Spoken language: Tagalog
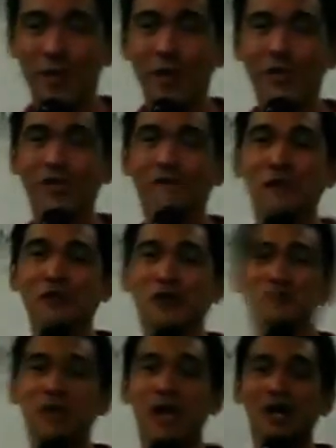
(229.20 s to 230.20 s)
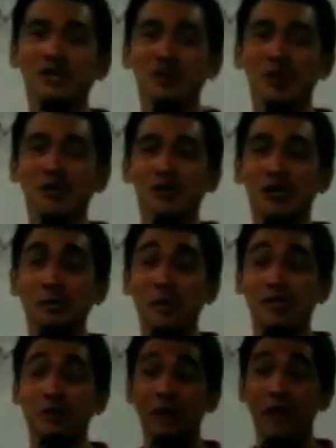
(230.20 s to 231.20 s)
Because the future belongs to those who see
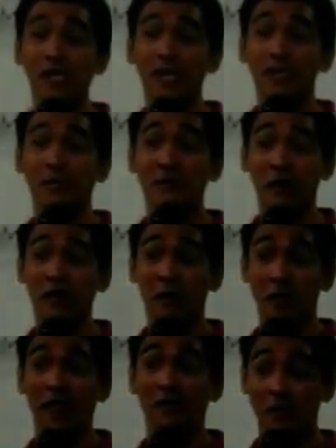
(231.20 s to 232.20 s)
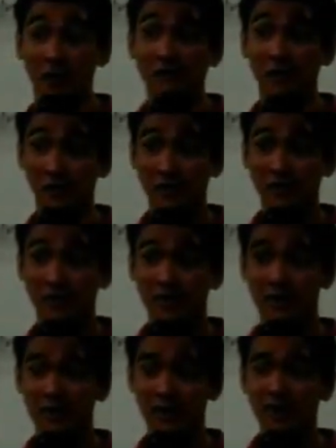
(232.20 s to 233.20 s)
possibilities before they become obvious.
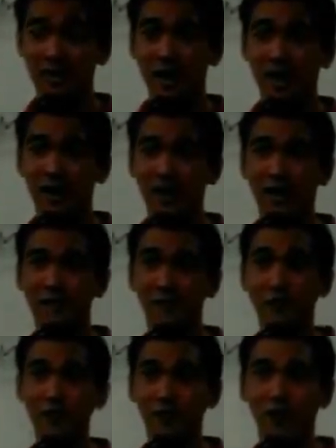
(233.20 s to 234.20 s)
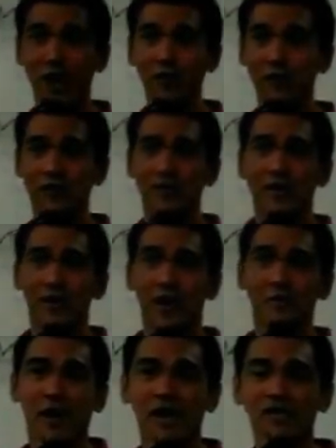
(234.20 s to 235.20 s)
Ang uh, future daw,
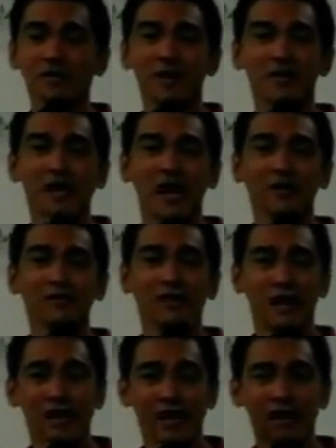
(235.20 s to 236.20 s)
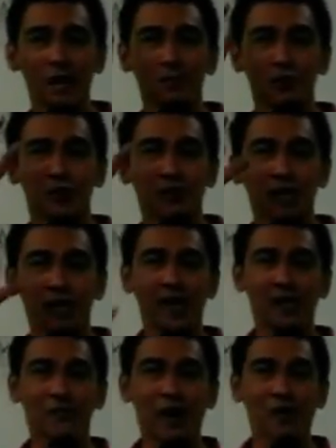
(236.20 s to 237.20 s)
eh para sa mga taong nakikita yung
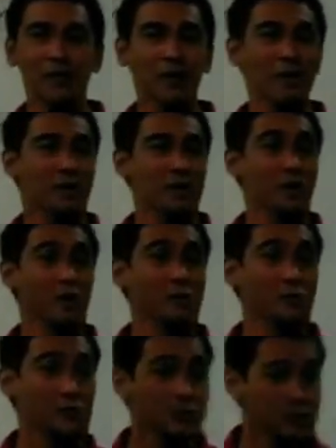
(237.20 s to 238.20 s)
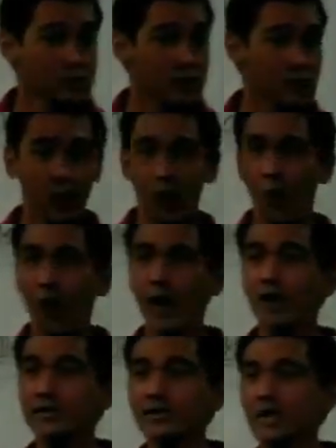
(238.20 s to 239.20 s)
posibilidad bago pa siya maging obvious.
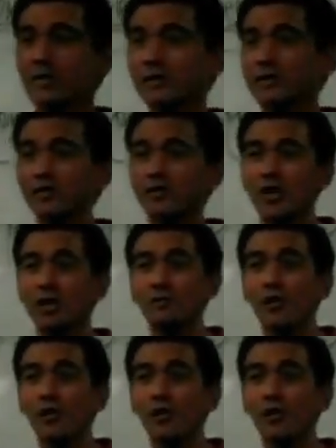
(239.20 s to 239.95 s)
Huwag kang sasama dito sa